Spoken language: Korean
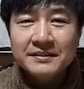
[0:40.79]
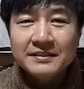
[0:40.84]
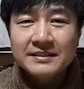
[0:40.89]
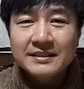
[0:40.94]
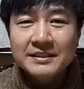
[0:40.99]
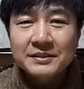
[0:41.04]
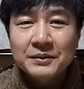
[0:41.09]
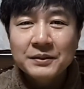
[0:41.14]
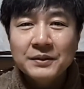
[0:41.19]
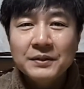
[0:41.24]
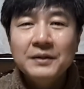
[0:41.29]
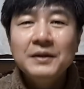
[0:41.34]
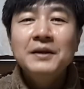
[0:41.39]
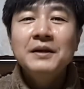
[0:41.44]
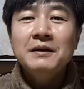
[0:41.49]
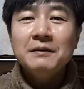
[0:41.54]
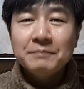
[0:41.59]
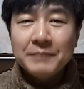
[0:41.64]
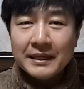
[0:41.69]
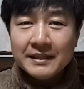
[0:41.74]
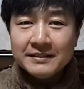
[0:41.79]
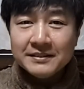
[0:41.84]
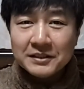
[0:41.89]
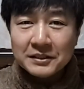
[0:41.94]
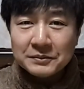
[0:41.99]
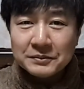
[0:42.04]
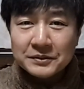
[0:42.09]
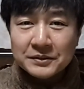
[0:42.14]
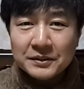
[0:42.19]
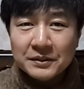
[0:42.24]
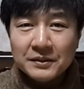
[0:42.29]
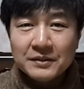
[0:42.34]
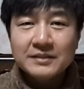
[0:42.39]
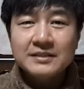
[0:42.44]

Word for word: 그리고 팬 여러분도